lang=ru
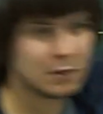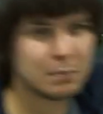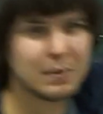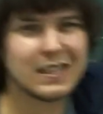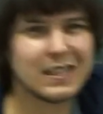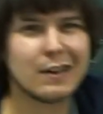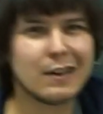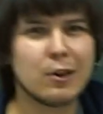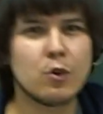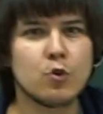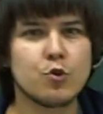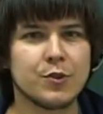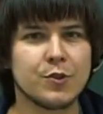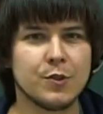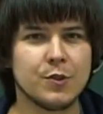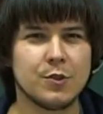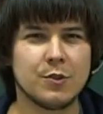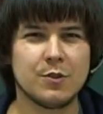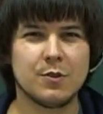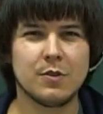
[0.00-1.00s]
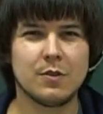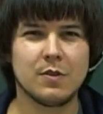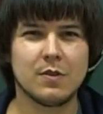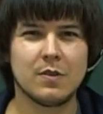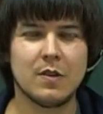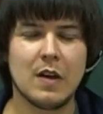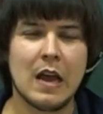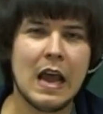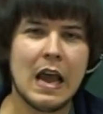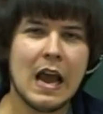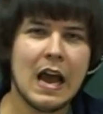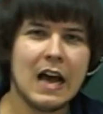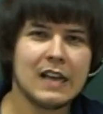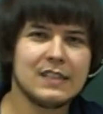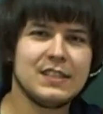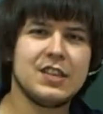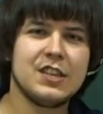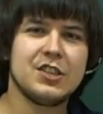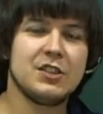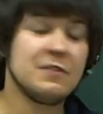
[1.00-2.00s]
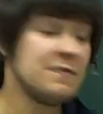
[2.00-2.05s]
быть окружностью. А значит,